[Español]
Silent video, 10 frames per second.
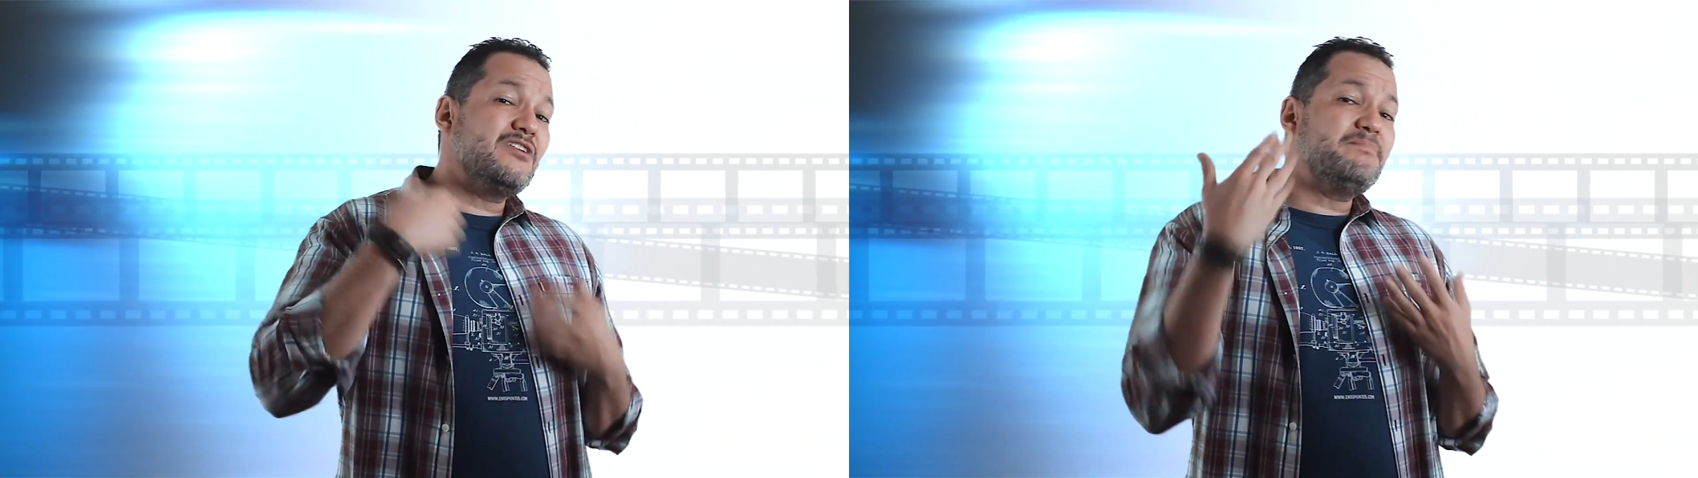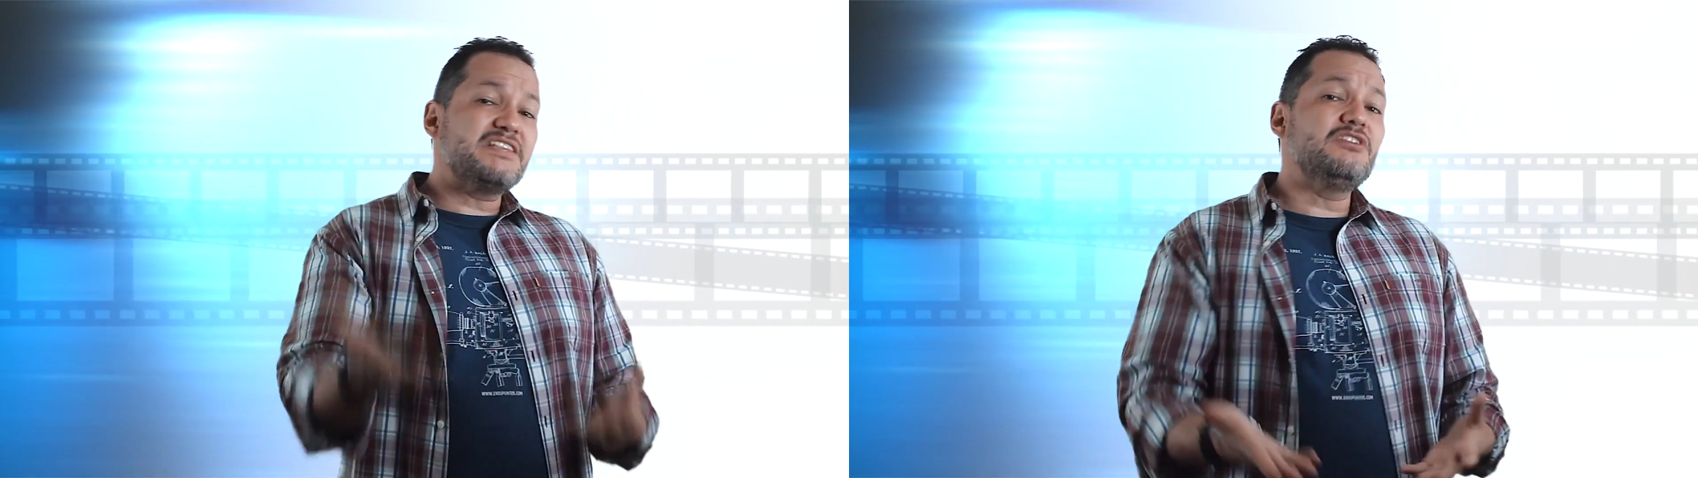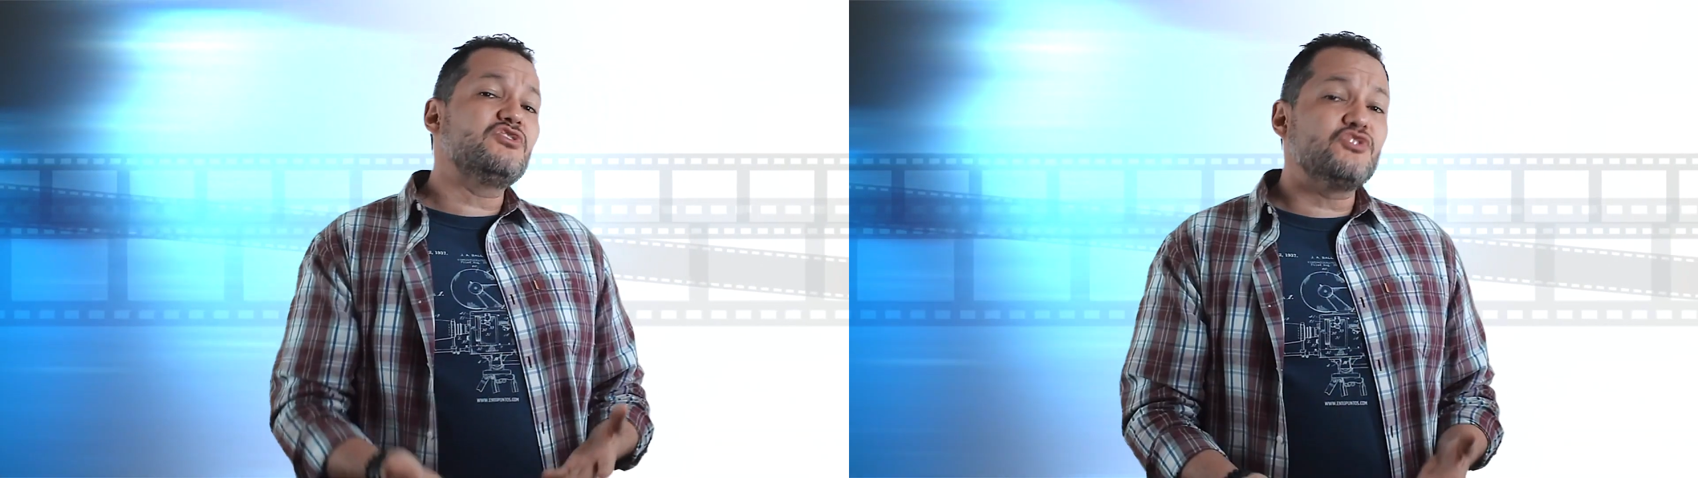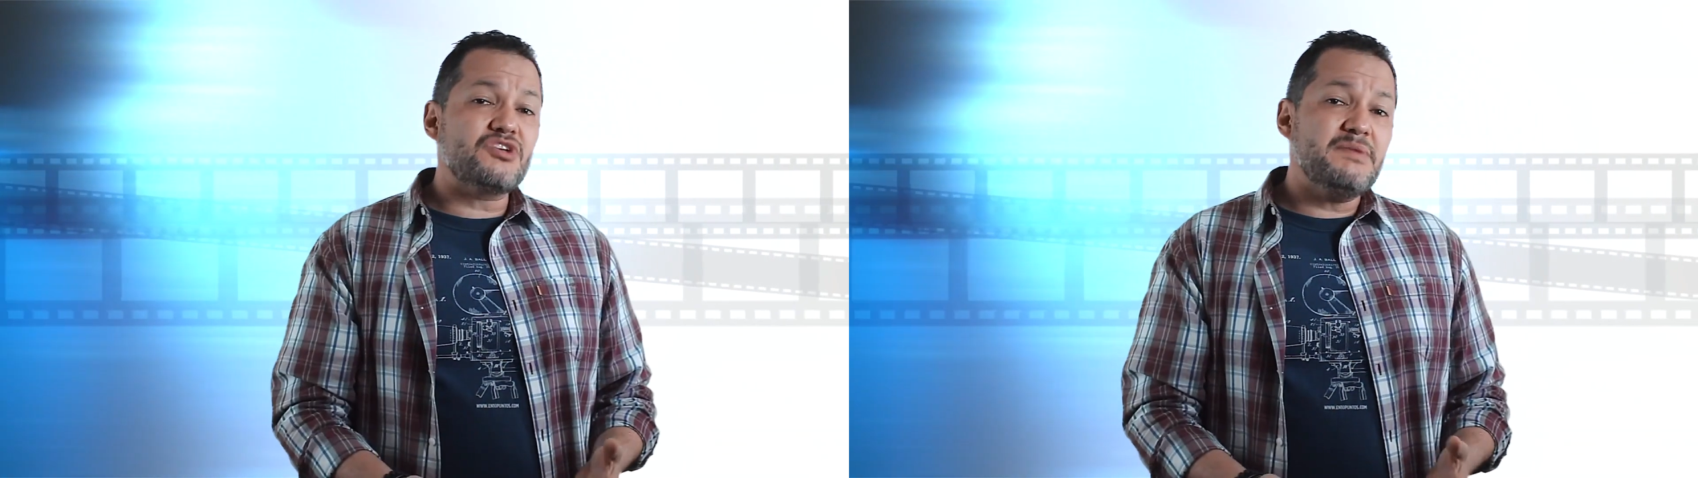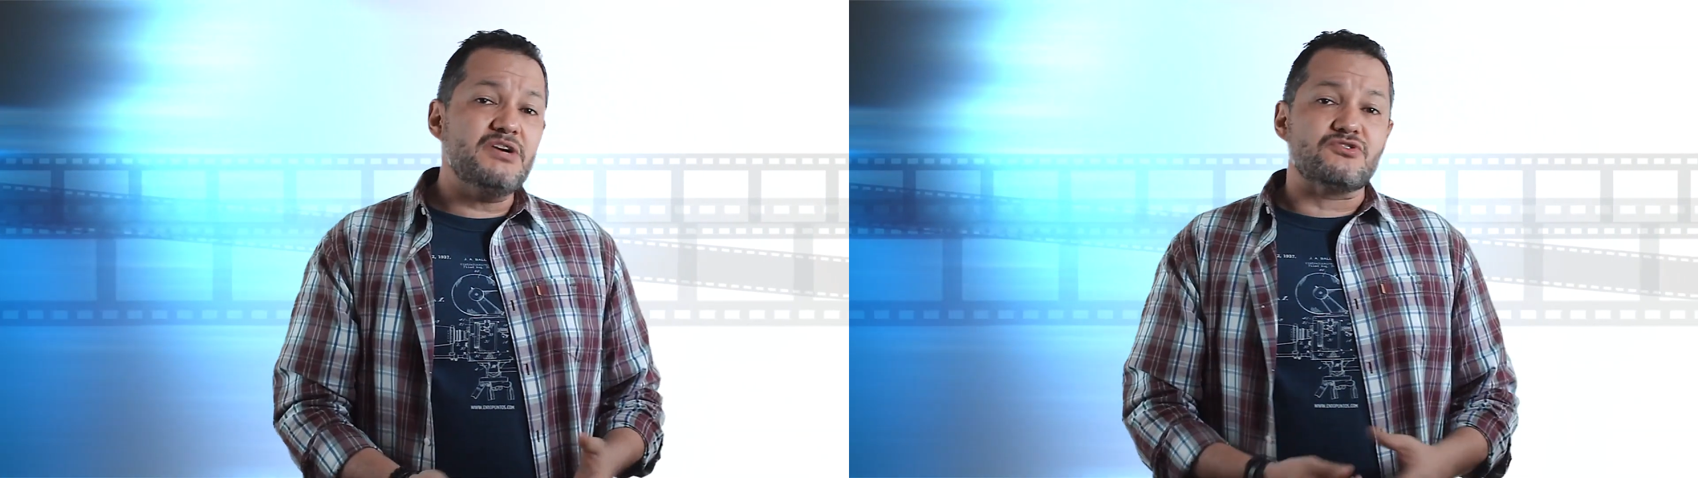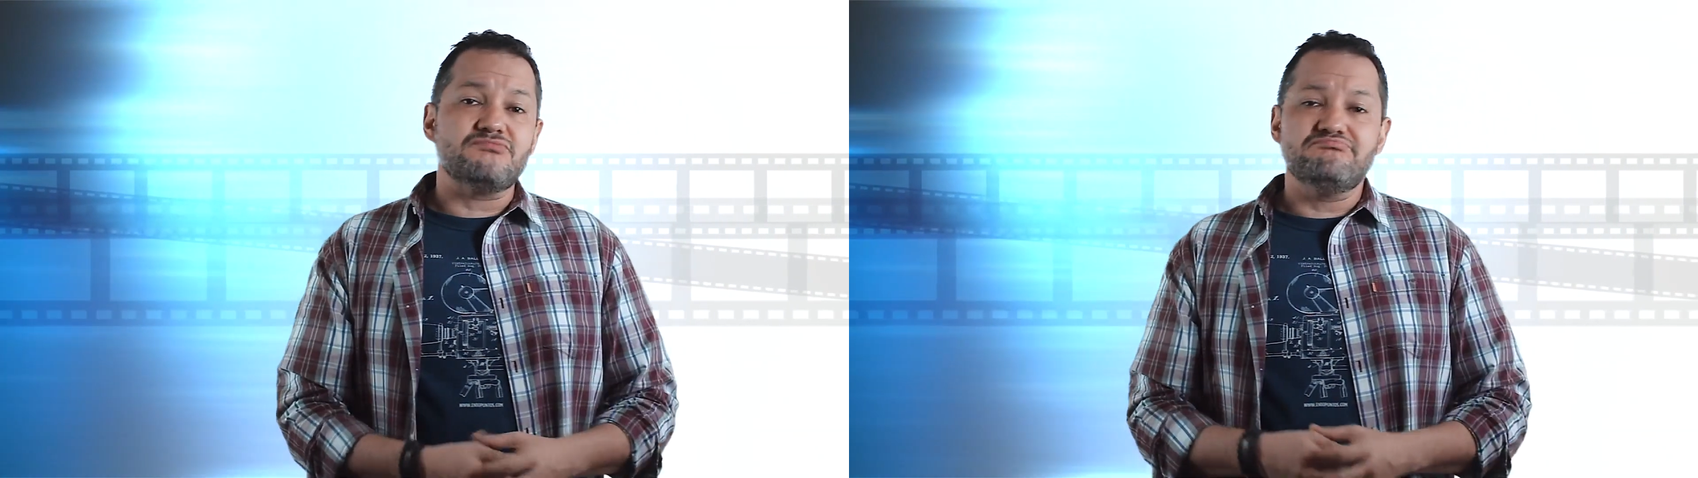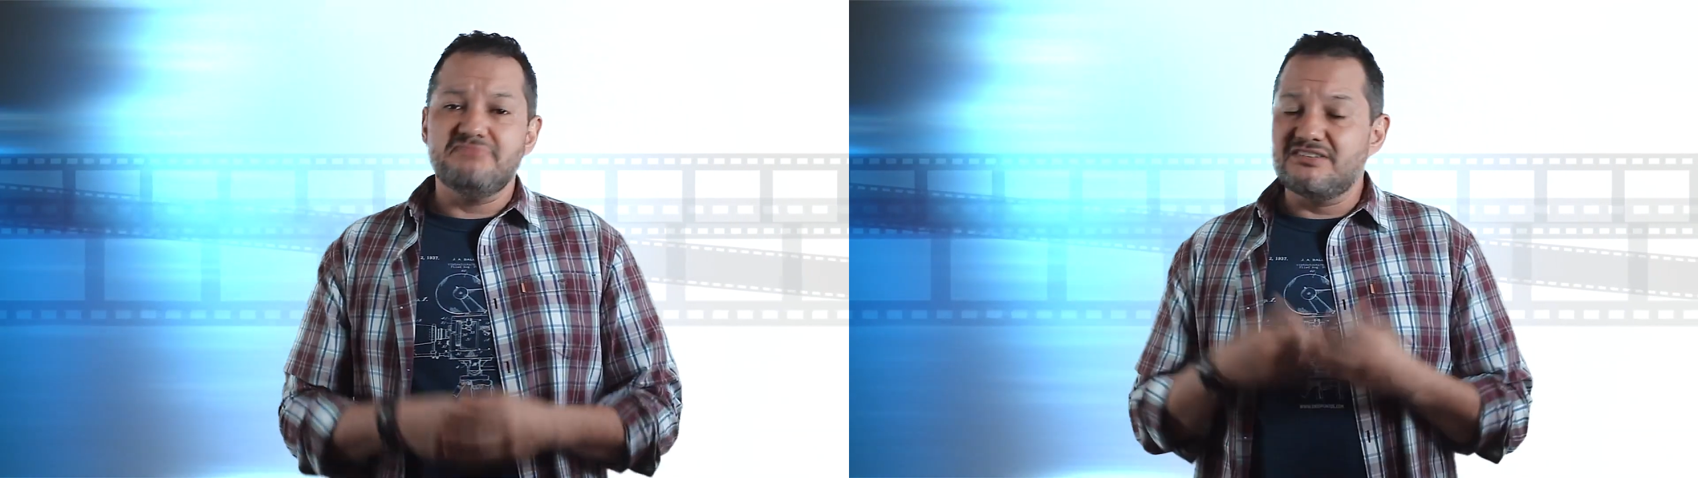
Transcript: y compartirlo con sus amigos.